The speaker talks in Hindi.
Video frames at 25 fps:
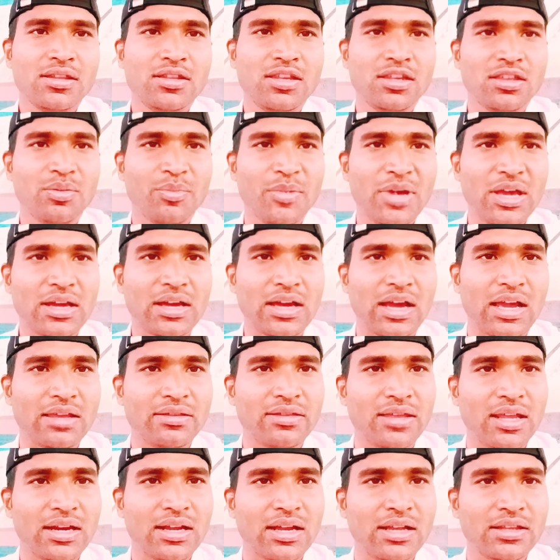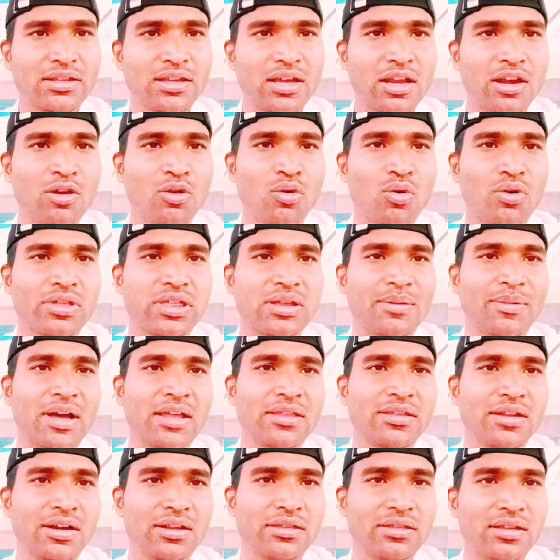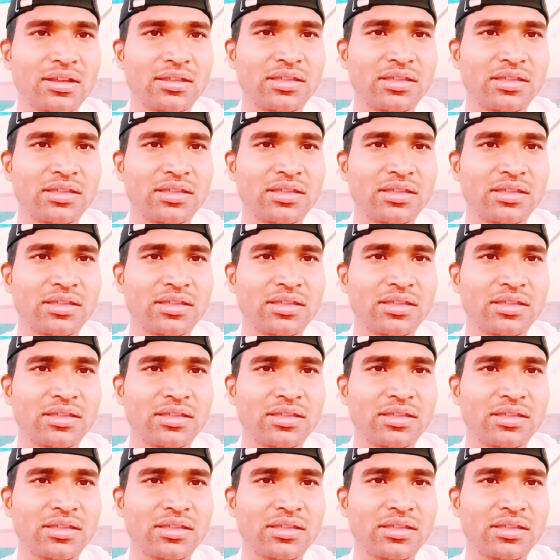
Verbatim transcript: जिसमें कैसरगंज लोकसभा सीट